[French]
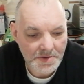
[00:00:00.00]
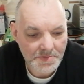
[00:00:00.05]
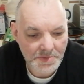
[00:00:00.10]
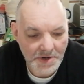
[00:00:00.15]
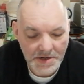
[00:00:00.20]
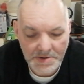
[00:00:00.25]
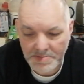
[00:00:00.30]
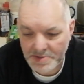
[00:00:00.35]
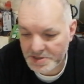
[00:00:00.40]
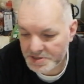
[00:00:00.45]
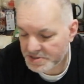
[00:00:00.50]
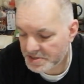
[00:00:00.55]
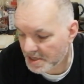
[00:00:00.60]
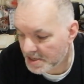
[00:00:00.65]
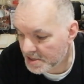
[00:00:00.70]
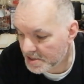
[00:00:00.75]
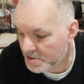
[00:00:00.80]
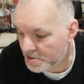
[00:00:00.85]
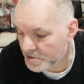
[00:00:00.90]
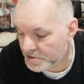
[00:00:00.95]
Moi, mes
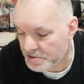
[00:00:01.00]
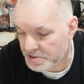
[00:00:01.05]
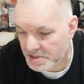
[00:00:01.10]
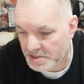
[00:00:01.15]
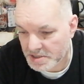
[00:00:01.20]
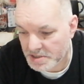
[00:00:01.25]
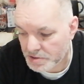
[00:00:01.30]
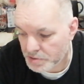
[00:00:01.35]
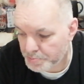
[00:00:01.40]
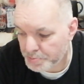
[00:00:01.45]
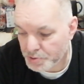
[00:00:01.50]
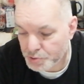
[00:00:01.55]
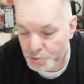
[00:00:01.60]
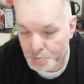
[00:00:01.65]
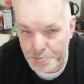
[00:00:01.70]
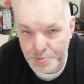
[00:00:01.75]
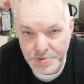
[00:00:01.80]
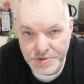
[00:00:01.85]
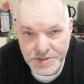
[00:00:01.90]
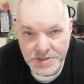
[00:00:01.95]
chats, j'ai, depuis
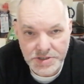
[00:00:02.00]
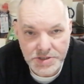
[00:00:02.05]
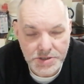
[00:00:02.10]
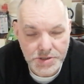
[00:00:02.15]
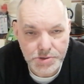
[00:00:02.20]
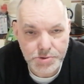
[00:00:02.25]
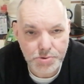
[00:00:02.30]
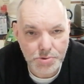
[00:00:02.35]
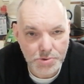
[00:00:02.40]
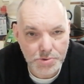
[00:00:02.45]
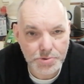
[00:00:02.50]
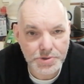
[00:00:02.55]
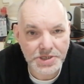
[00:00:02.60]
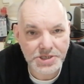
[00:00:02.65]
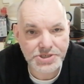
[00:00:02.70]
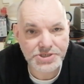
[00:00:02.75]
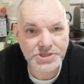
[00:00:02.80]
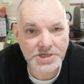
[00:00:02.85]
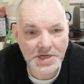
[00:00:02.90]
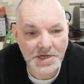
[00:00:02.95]
tout petit, j'ai toujours eu
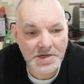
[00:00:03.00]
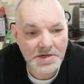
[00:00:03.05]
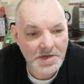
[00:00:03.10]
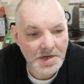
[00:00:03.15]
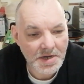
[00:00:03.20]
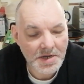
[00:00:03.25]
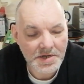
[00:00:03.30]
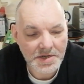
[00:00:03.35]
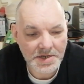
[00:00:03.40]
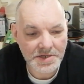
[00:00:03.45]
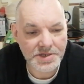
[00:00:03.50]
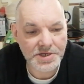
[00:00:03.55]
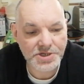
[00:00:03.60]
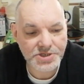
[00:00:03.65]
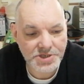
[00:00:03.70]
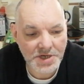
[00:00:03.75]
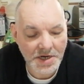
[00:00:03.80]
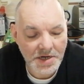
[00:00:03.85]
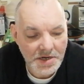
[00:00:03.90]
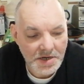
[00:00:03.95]
des chiens et des
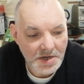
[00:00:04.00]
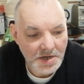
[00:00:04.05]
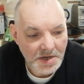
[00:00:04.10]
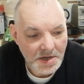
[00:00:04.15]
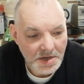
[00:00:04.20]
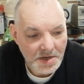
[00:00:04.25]
chats.